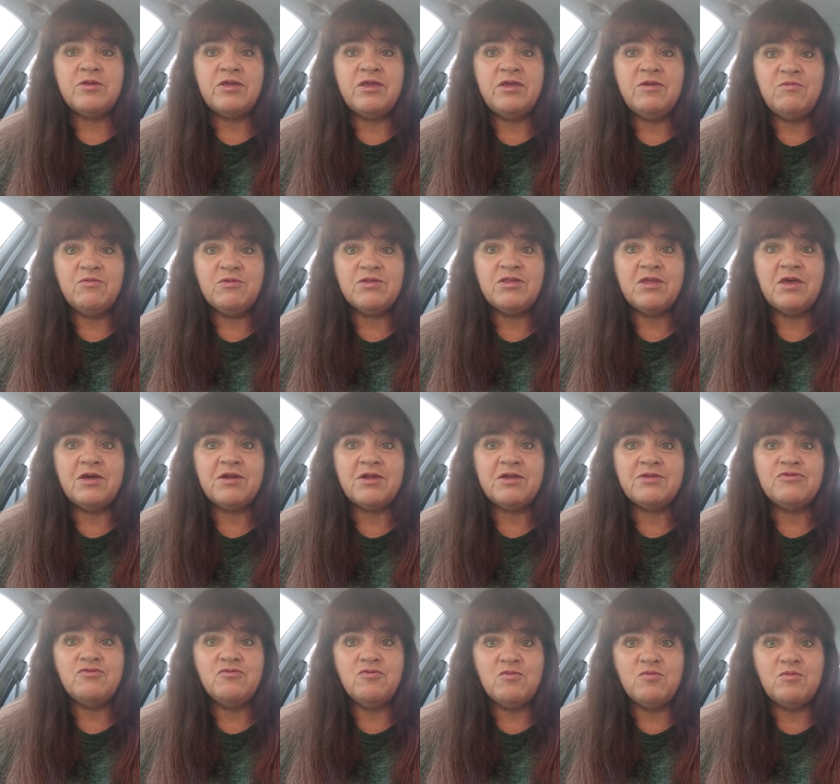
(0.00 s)
именно
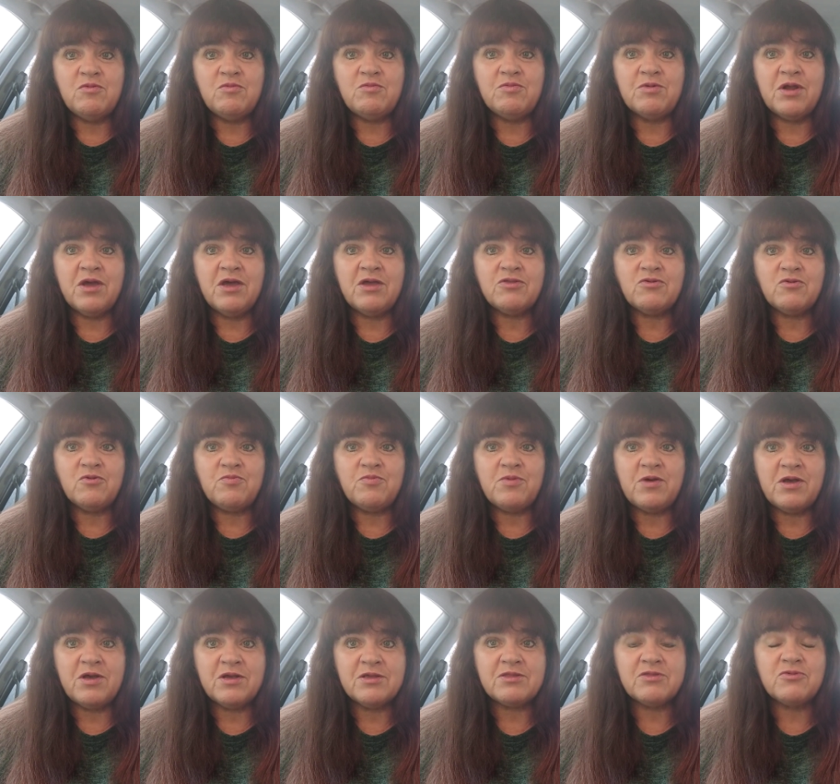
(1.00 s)
родному брату,
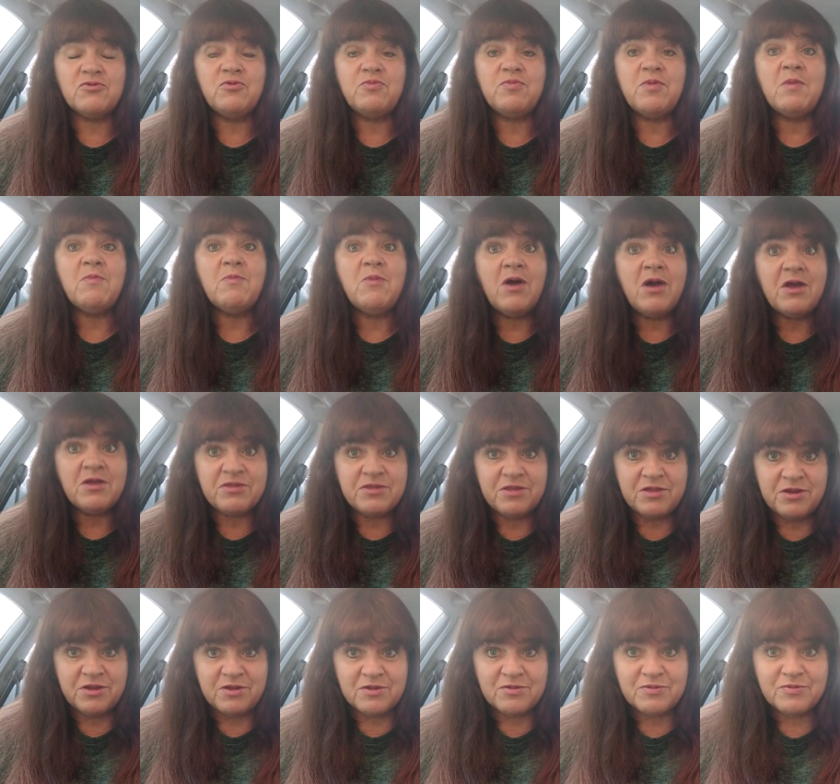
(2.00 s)
по отцу и по
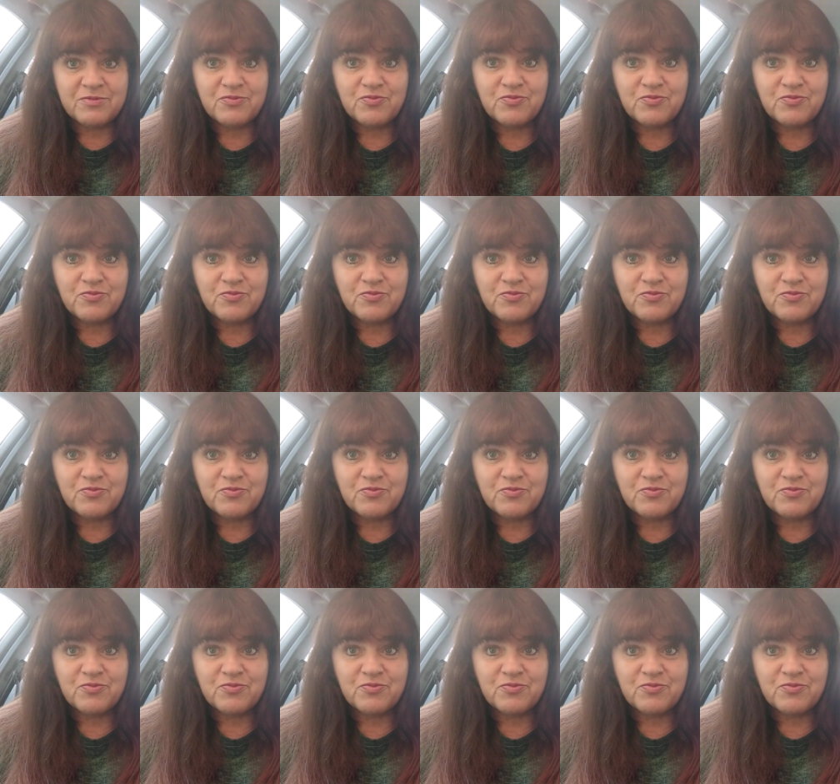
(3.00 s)
матери.